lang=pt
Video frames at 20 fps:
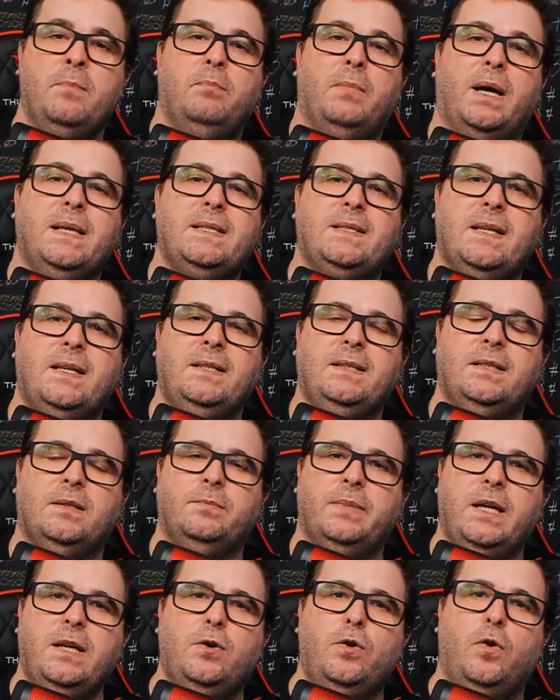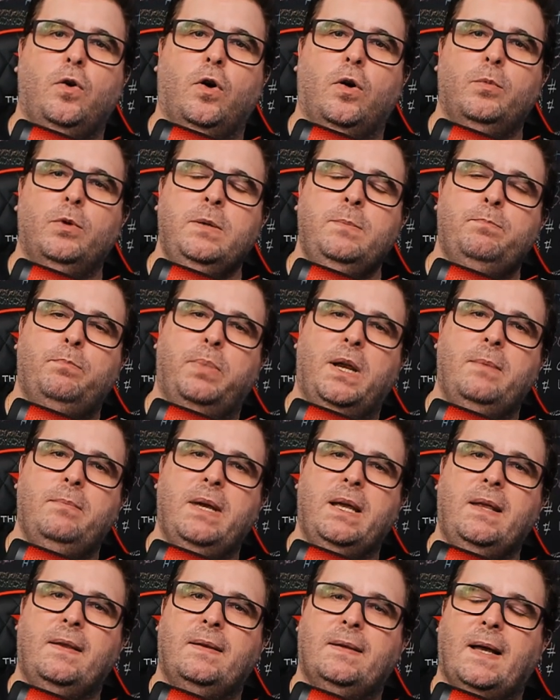mas tem também como
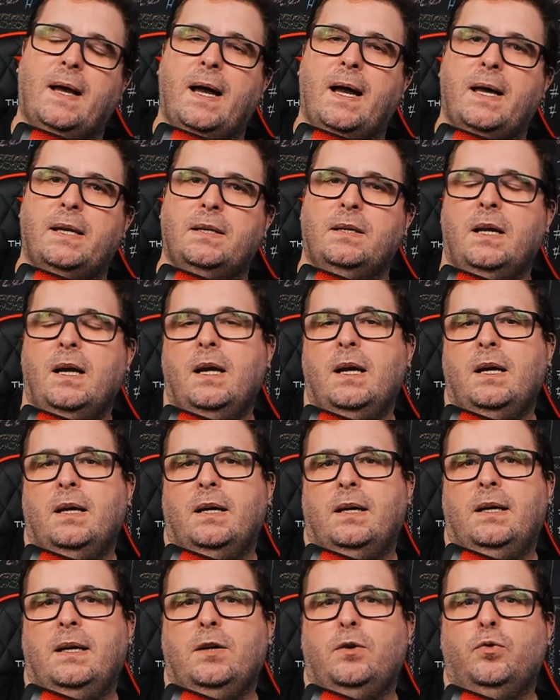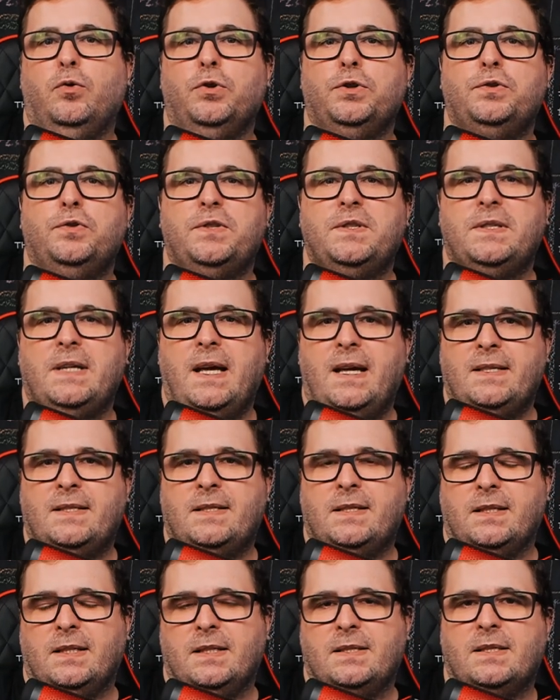implementar recursos
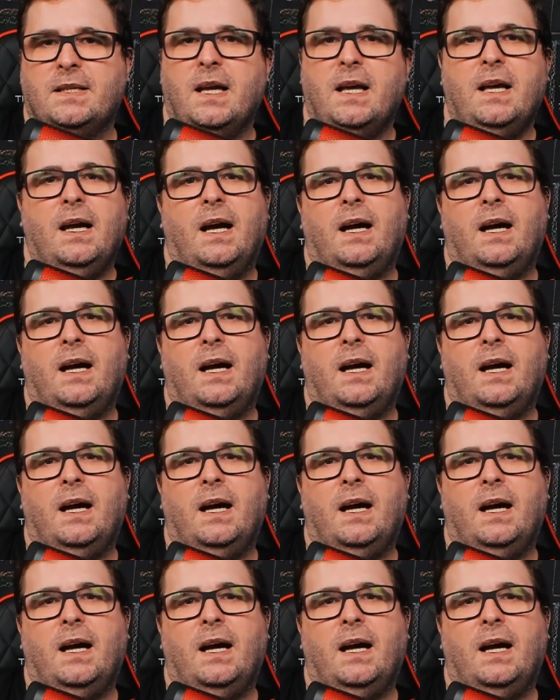extras.